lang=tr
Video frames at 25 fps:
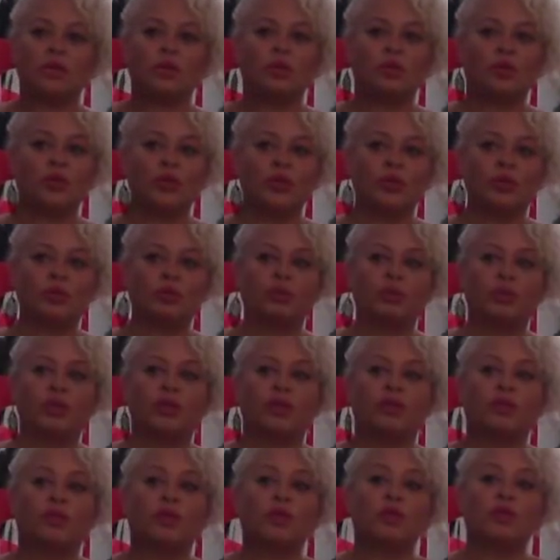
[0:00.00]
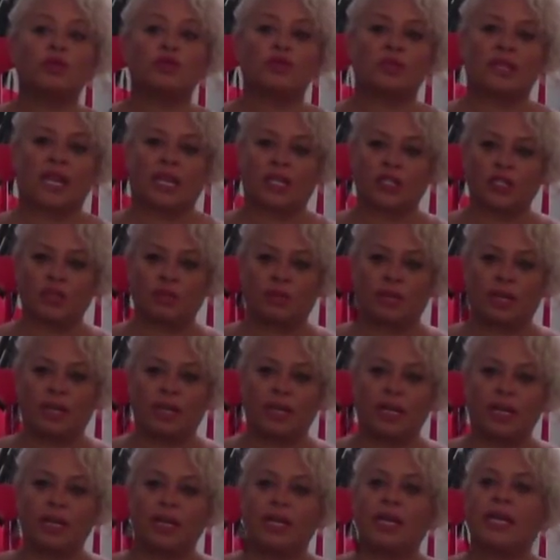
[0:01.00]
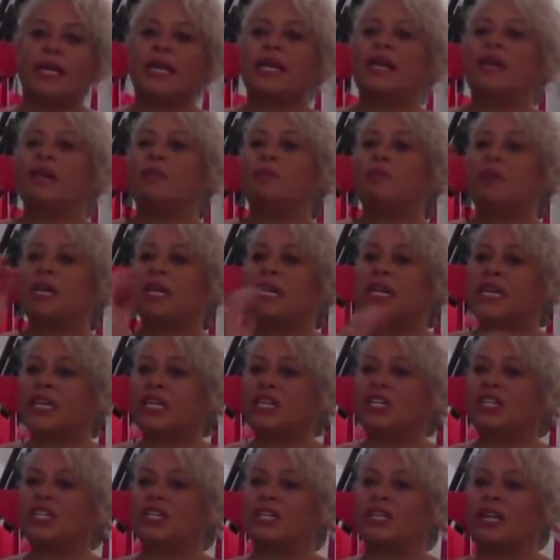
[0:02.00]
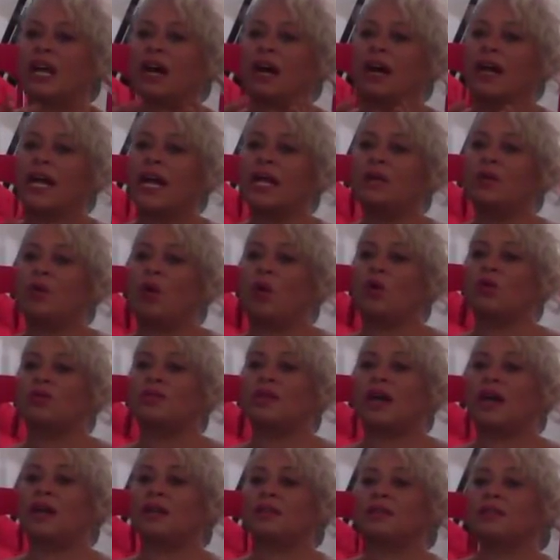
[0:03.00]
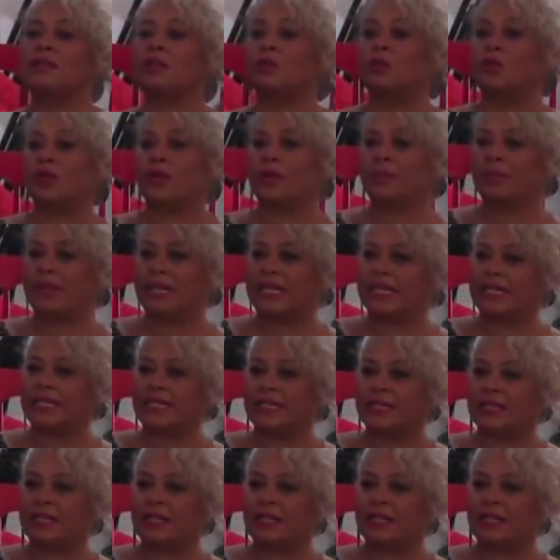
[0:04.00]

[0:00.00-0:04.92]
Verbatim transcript: Uyum ve uzlaşma. Bir iş ya da hayat ortaklığı kurabilir